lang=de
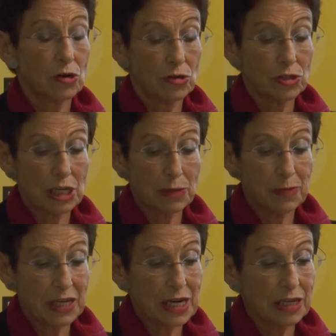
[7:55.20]
auch nach
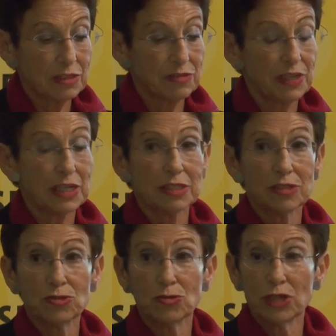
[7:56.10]
Bekanntwerden
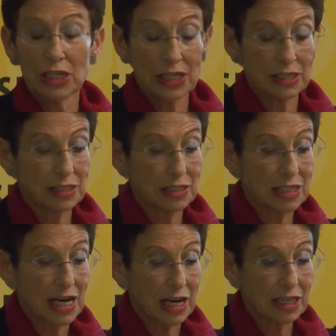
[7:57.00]
sogenannter
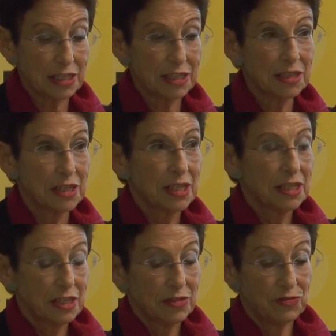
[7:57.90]
Saga
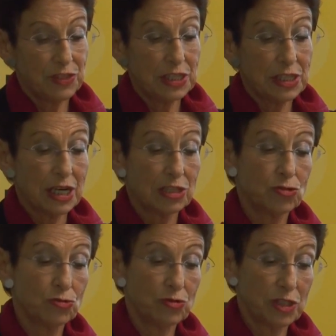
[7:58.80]
wie
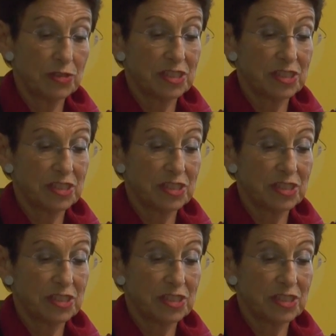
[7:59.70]
Asyl, ich